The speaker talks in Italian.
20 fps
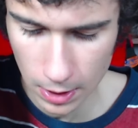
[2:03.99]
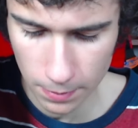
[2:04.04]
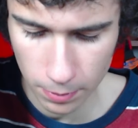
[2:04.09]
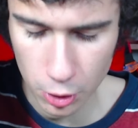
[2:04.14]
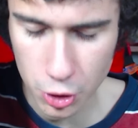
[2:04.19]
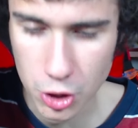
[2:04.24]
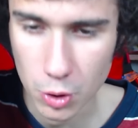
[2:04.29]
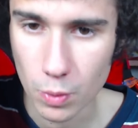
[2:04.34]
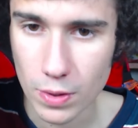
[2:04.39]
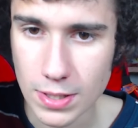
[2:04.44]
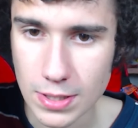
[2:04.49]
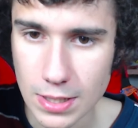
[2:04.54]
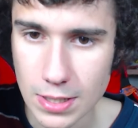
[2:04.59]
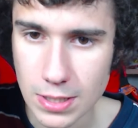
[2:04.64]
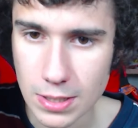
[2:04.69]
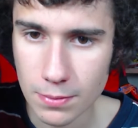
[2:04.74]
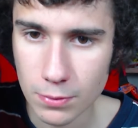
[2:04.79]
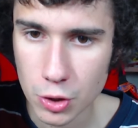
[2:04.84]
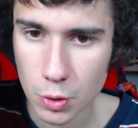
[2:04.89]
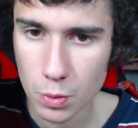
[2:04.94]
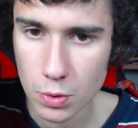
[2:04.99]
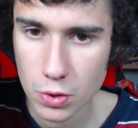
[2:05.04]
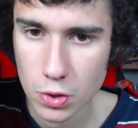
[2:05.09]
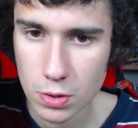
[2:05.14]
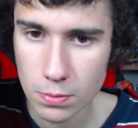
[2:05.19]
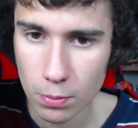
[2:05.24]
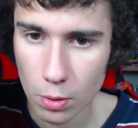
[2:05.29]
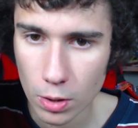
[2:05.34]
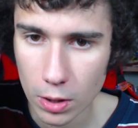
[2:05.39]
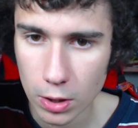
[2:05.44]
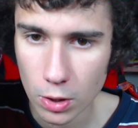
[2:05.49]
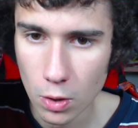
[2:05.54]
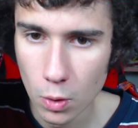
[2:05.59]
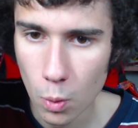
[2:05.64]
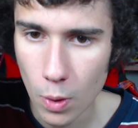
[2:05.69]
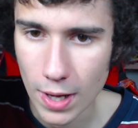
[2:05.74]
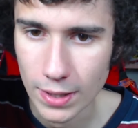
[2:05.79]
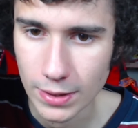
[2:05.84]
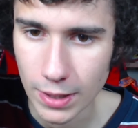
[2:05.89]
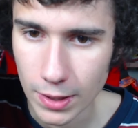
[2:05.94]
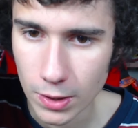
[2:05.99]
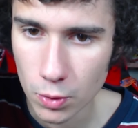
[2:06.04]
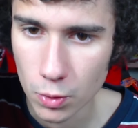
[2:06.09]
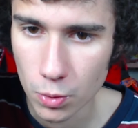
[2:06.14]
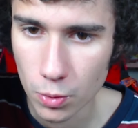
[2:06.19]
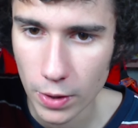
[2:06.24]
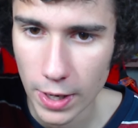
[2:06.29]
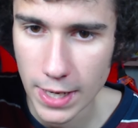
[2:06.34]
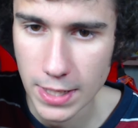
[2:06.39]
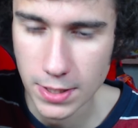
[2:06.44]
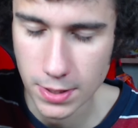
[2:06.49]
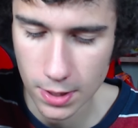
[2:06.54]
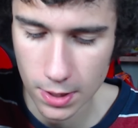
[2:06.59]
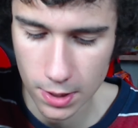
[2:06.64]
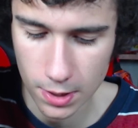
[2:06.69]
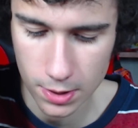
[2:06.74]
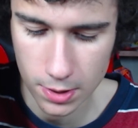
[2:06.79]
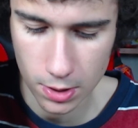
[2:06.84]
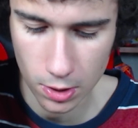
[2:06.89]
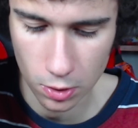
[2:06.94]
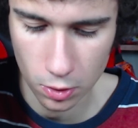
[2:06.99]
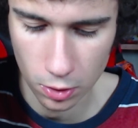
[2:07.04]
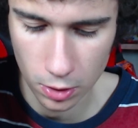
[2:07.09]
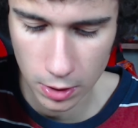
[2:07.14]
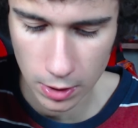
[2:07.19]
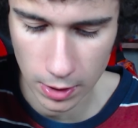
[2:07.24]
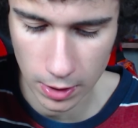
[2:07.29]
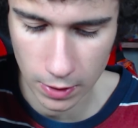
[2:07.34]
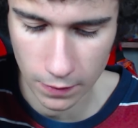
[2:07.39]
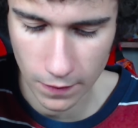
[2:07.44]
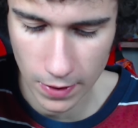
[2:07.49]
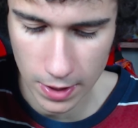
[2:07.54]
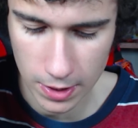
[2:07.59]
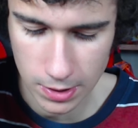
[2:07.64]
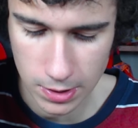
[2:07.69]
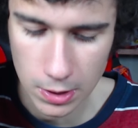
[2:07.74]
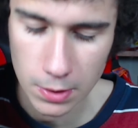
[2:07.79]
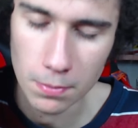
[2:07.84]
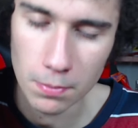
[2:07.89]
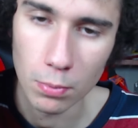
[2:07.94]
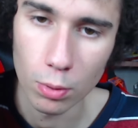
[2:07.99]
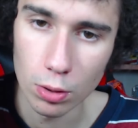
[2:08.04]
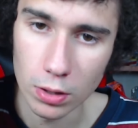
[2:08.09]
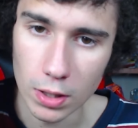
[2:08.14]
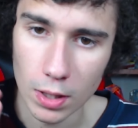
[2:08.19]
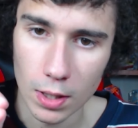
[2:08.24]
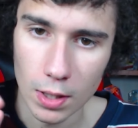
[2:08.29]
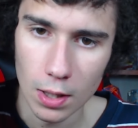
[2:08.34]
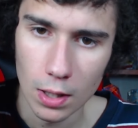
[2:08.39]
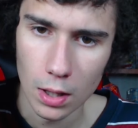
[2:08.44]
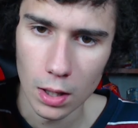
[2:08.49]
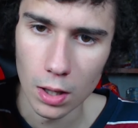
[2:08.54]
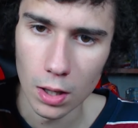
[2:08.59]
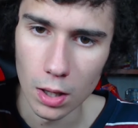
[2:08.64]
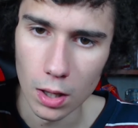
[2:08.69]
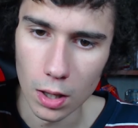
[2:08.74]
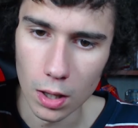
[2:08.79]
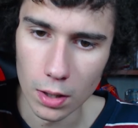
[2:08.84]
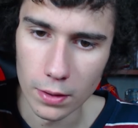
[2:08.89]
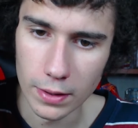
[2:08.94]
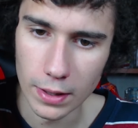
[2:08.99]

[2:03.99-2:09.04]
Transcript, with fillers: Poi c'è, questa, c'è, questo simbolino qua, Tycoon Racers, con i vari simboli eh,